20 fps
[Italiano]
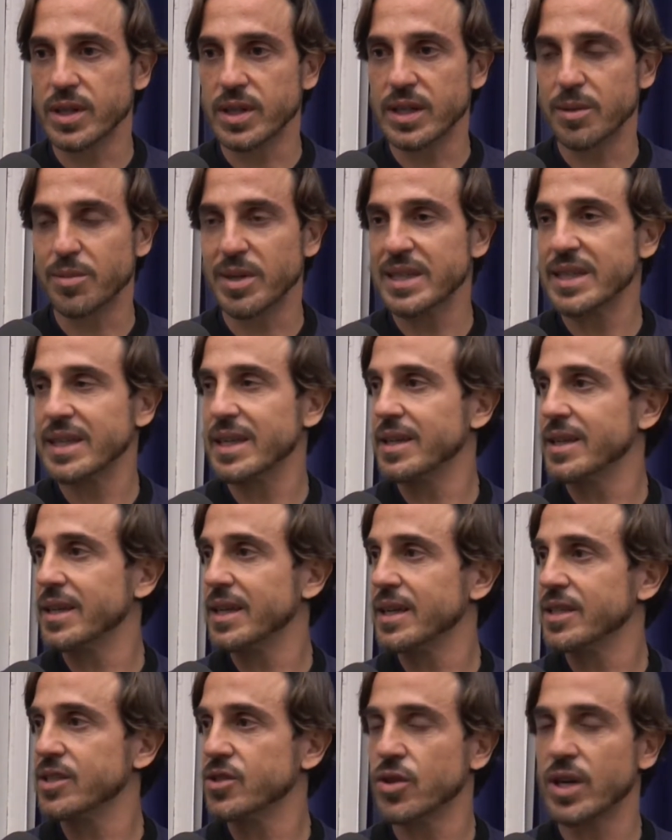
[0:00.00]
Eh, le partite
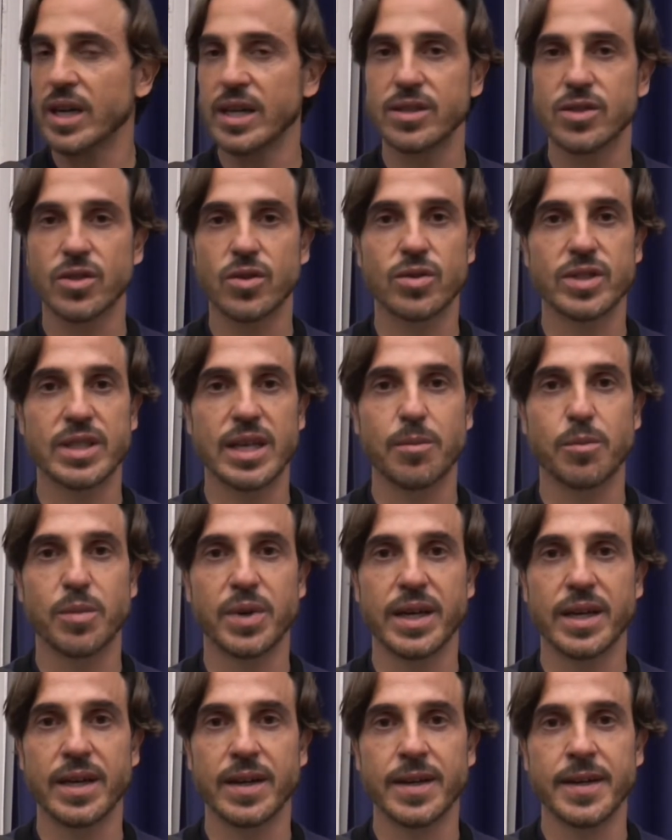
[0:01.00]
internazionali sono
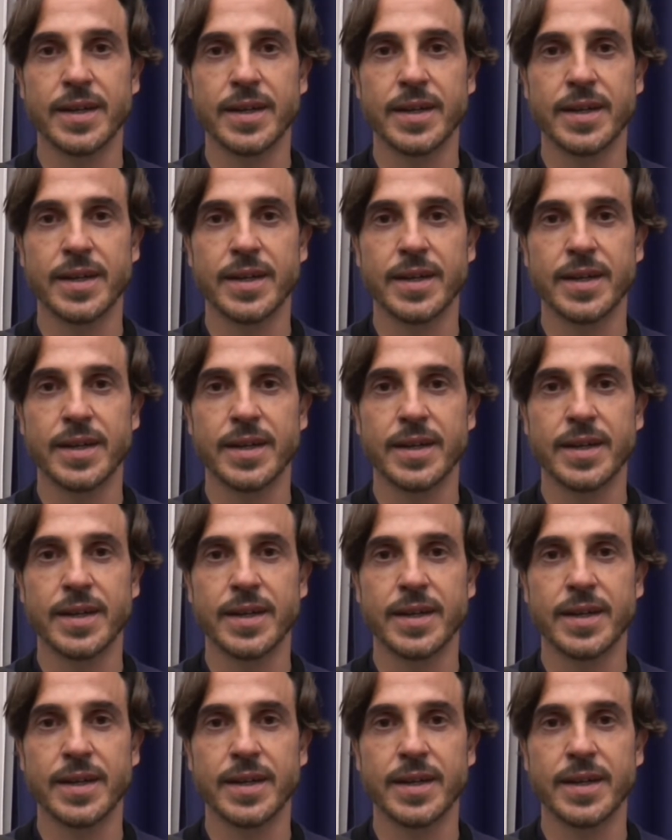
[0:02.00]
sempre